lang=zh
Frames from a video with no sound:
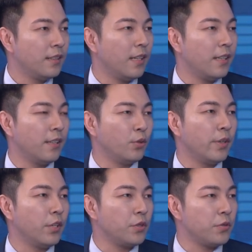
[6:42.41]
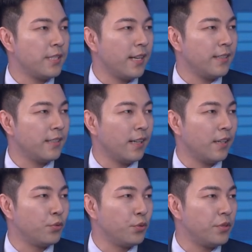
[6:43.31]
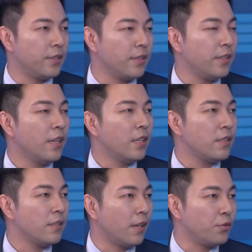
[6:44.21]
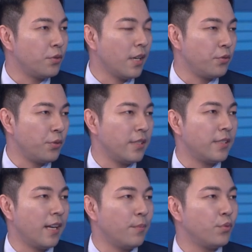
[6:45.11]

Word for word: 那很多网友就建议了，与其市长局长卷起来，